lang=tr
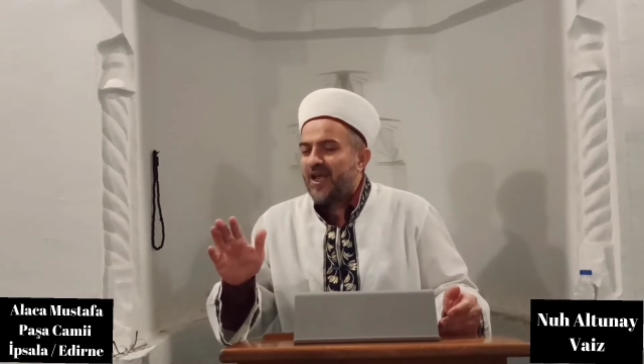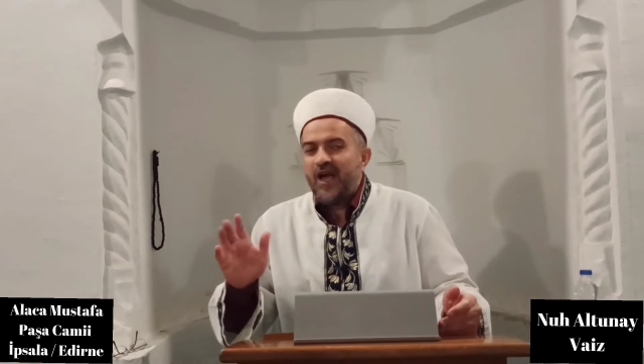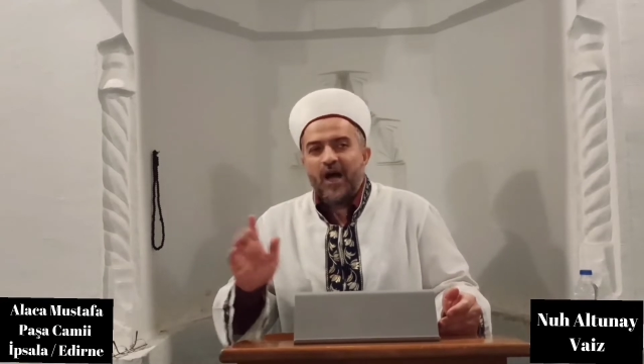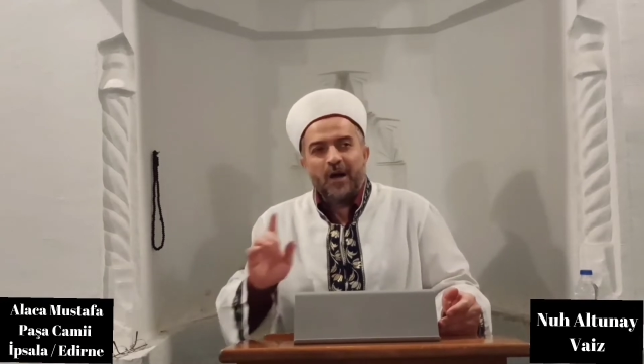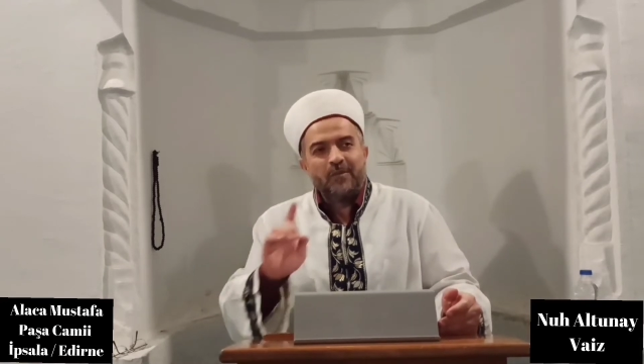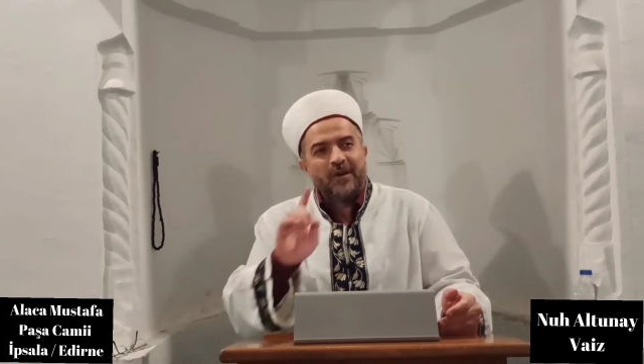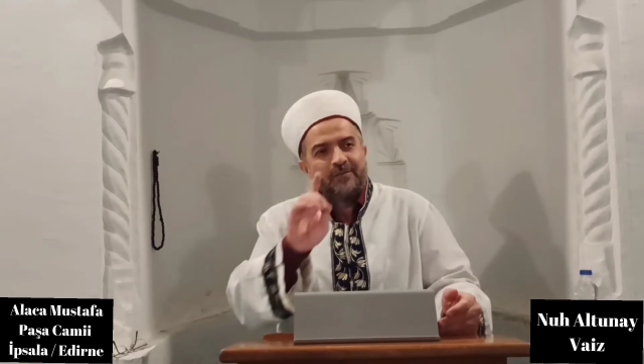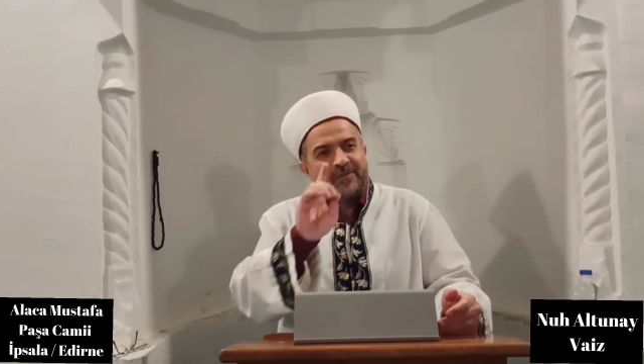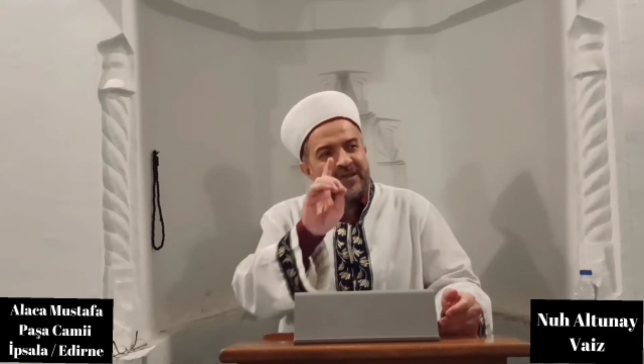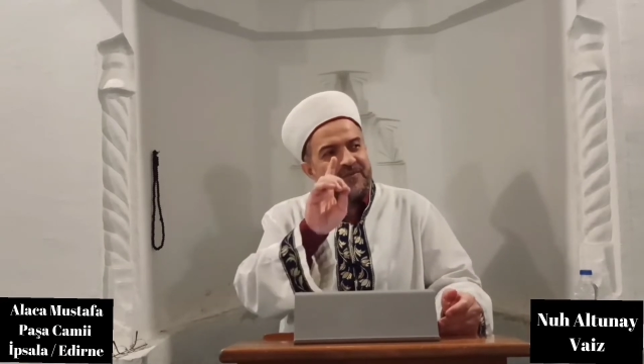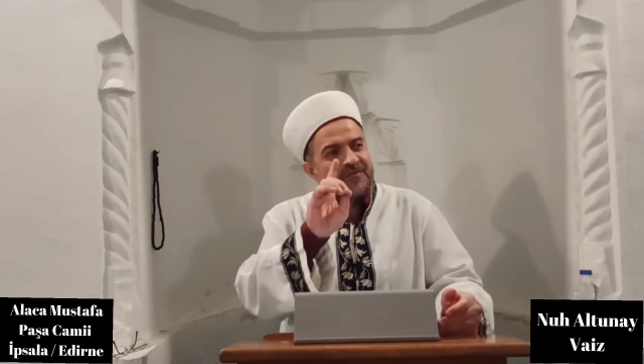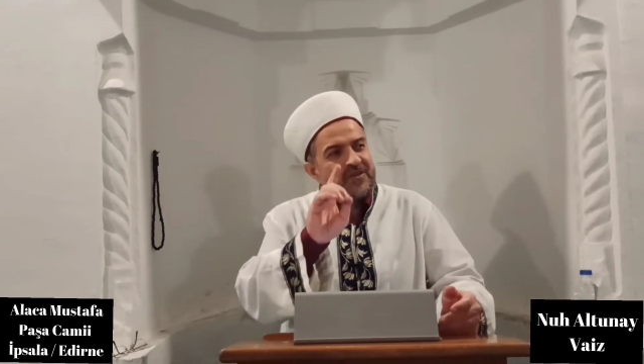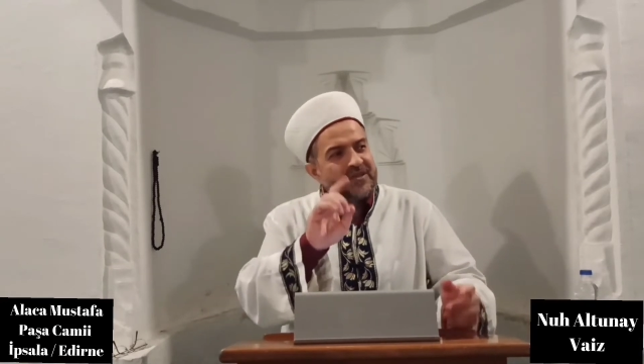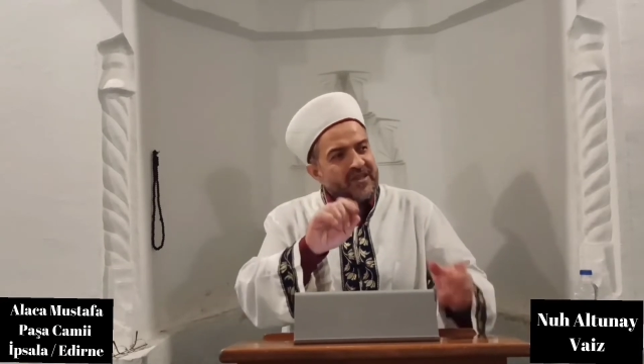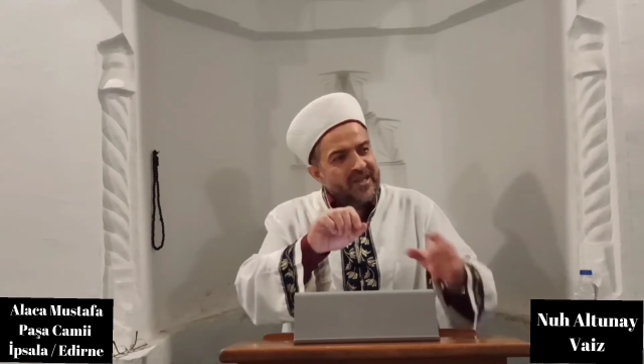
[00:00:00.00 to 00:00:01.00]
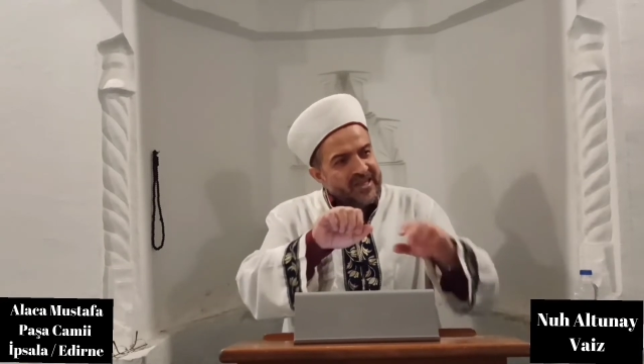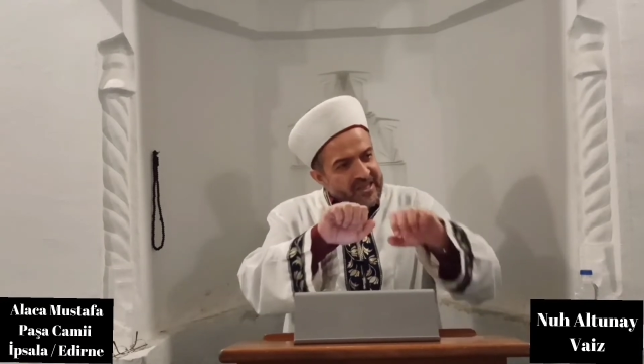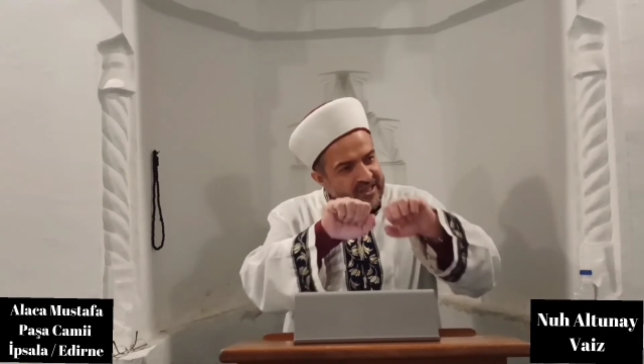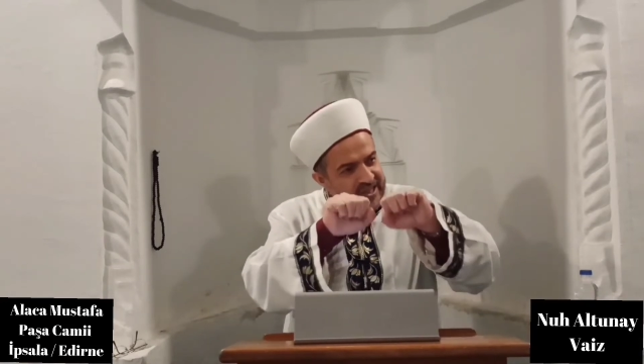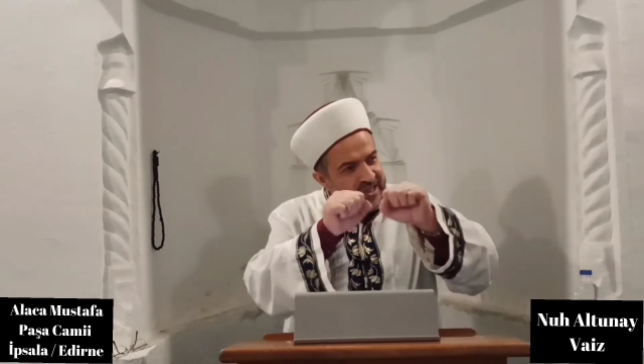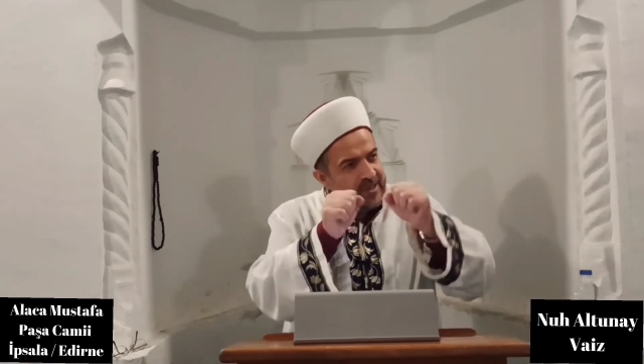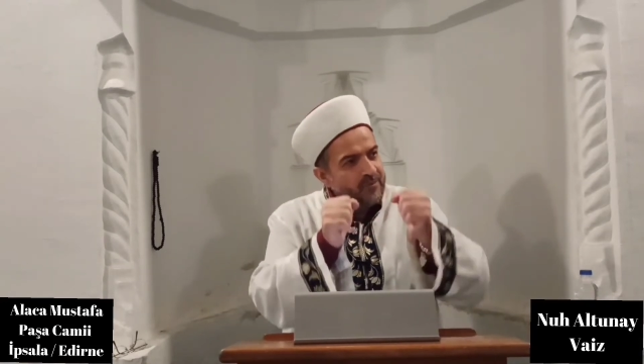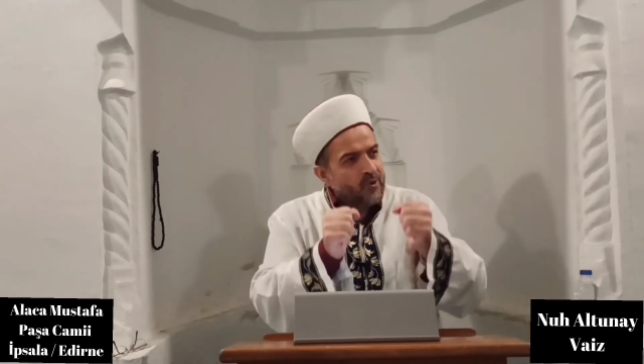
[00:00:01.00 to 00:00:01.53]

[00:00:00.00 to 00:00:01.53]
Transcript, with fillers: Ama bir fitreyi ikiye